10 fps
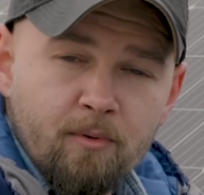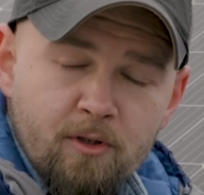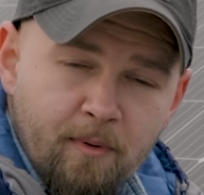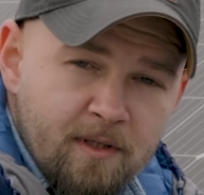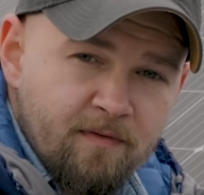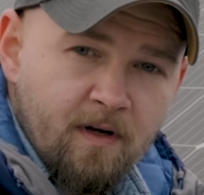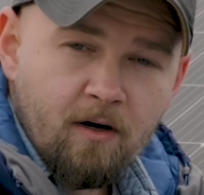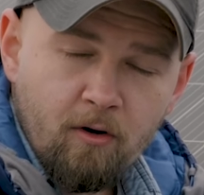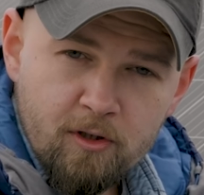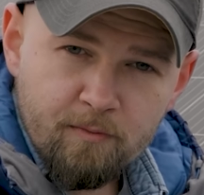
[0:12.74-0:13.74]
Proszę Państwa,
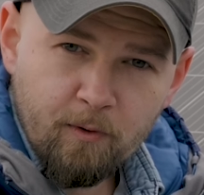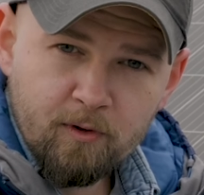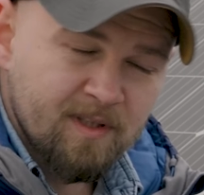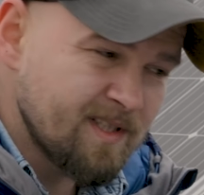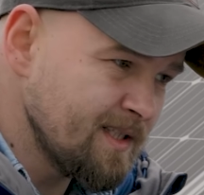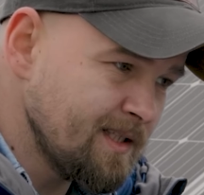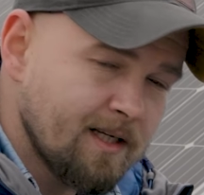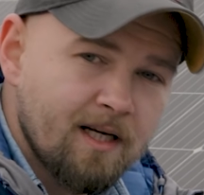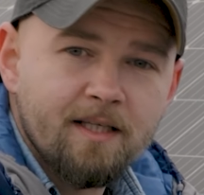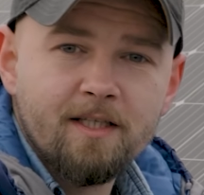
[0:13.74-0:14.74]
hotspot z
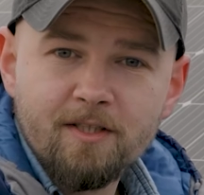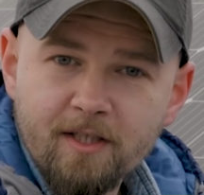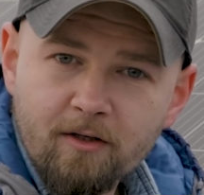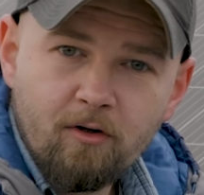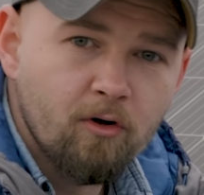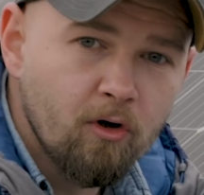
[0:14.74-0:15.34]
języka angielskiego,